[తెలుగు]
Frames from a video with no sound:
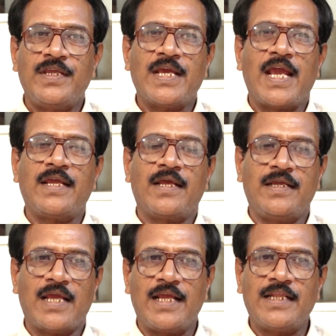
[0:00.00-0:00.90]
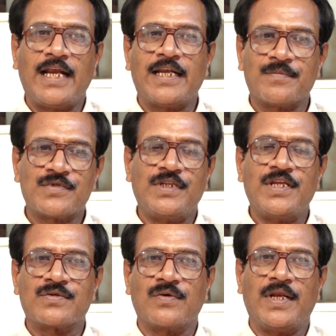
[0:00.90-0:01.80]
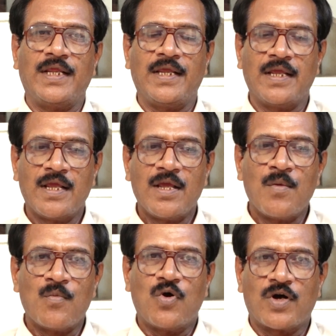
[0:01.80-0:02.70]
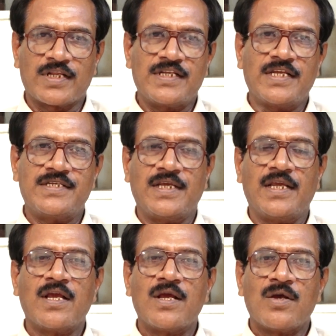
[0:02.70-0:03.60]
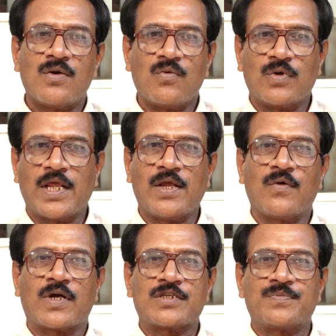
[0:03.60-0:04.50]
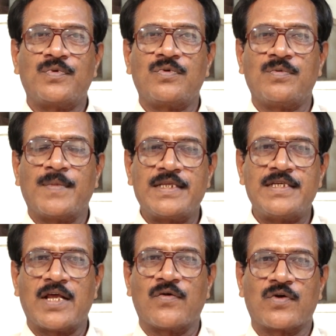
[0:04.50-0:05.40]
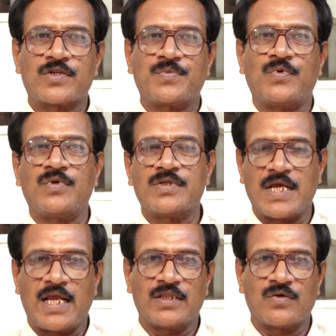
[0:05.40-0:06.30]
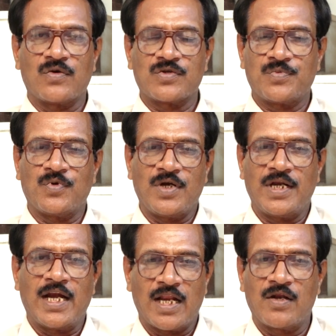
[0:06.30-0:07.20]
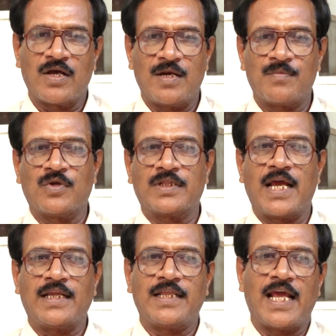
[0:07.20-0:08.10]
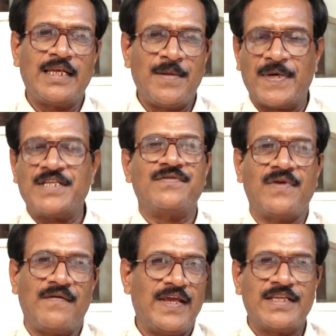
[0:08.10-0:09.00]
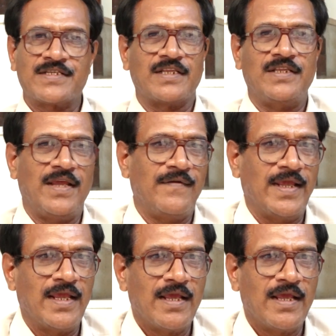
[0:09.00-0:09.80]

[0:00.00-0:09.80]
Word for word: ఈ ఈ ఐదు ఐటమ్స్ తీసుకొని పౌడర్ చేసి ఉదయం ఒక స్పూను మధ్యాహ్నం ఒక స్పూను సాయంత్రం ఒక స్పూను నీళ్ళలో కలుపుకొని తాగితే అన్ని పచ్చివే వేయించద్దు ఏమీ